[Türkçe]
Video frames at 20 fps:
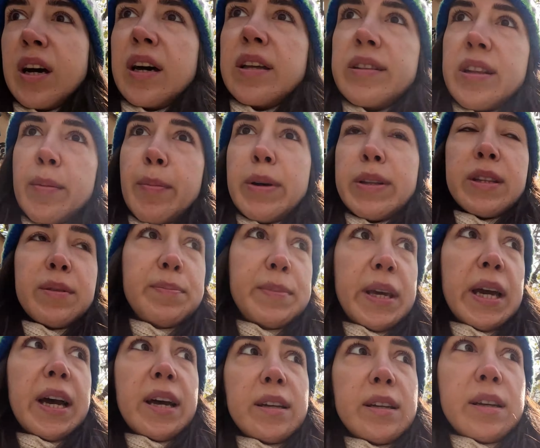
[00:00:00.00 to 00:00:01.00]
anlamadım
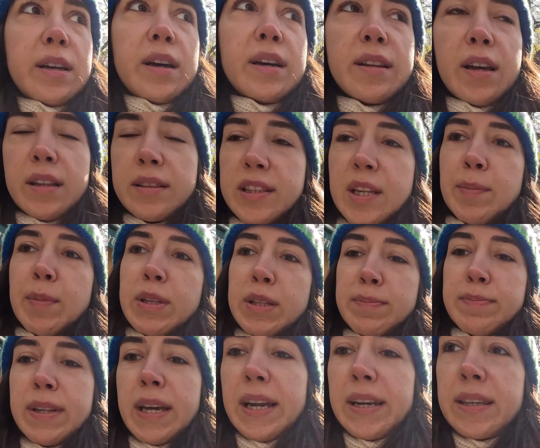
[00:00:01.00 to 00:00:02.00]
yani
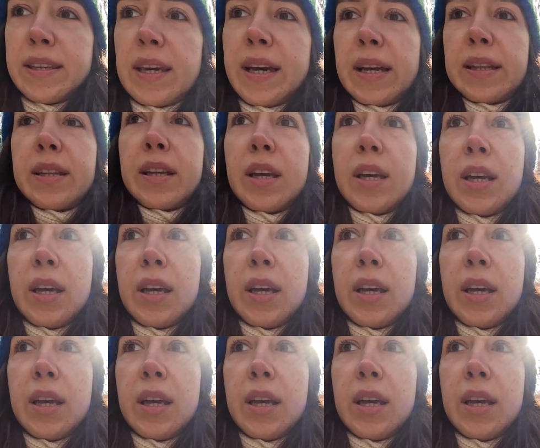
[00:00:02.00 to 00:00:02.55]
anlamadım derken